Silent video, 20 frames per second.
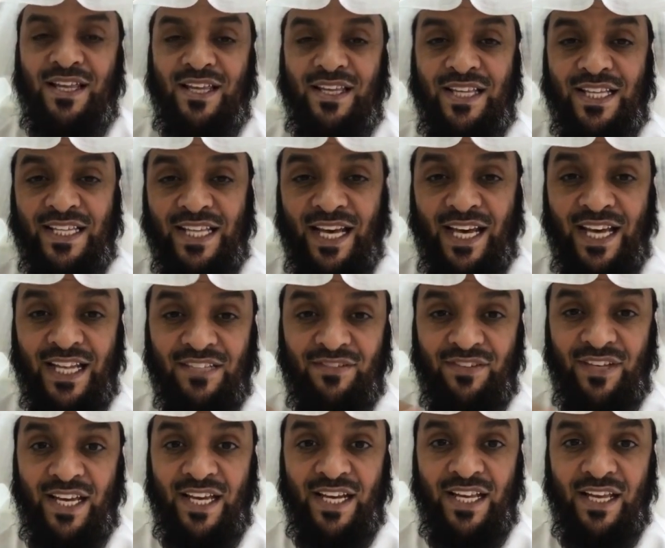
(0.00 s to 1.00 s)
إذا دخلت
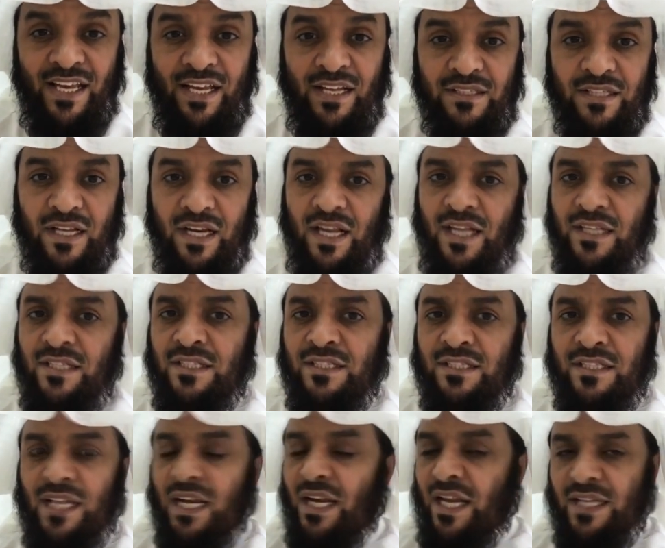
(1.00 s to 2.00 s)
فيها ريال طلعت
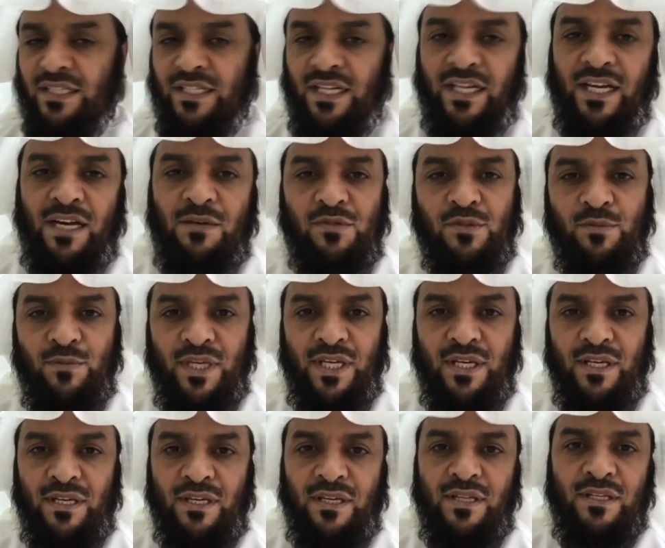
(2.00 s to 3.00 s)
طلعت لك
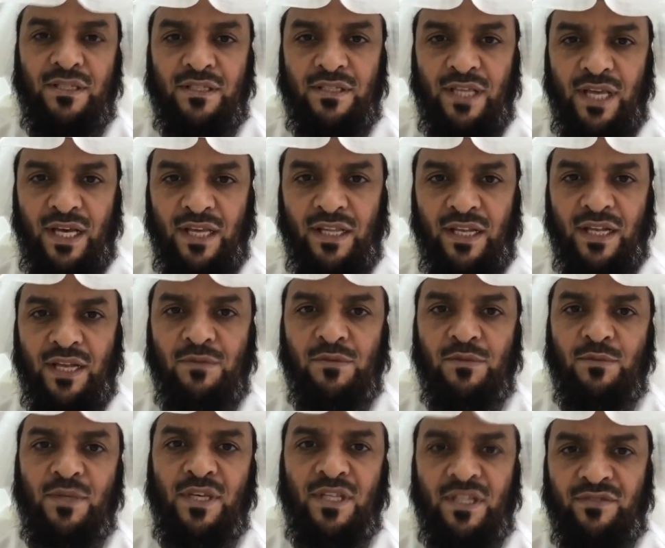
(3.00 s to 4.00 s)
500 تاخذ ال
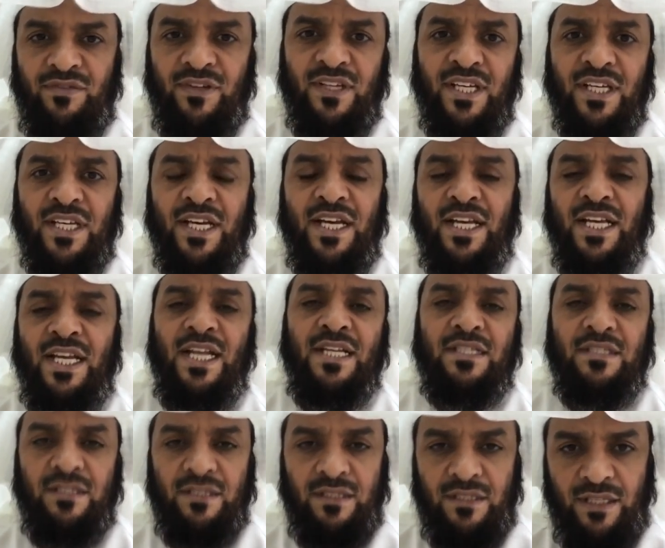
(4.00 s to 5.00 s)
500 اللي تفككها
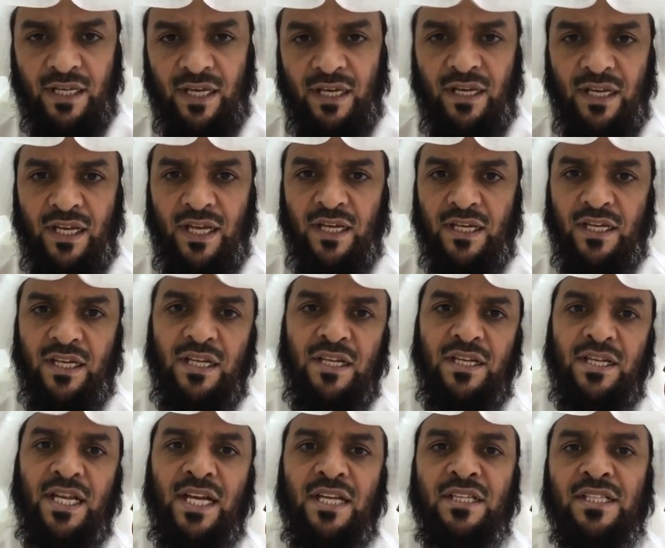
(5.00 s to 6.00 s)
ريالات تدخلها
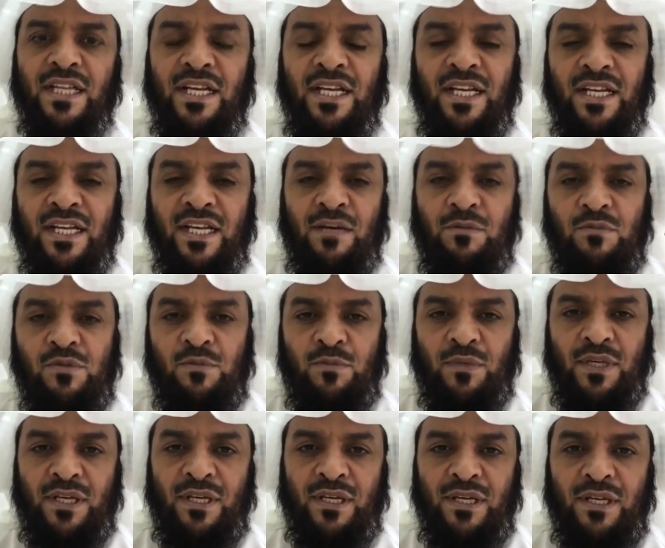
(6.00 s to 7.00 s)
كل ريال يطلع لك
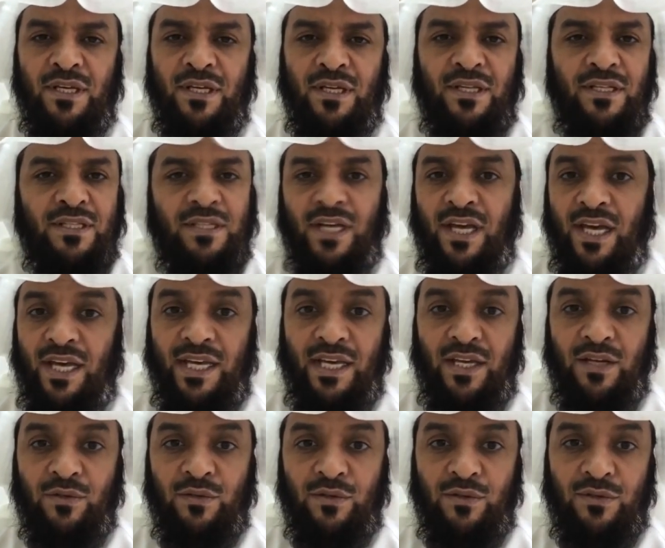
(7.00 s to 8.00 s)
500
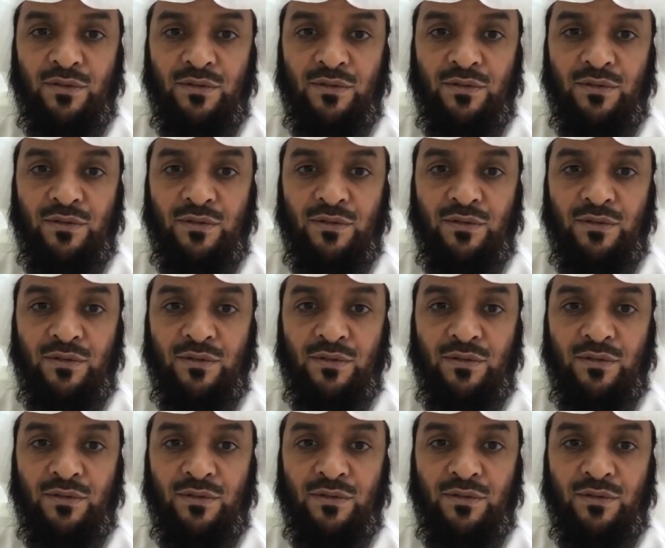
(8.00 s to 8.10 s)
تخيلوا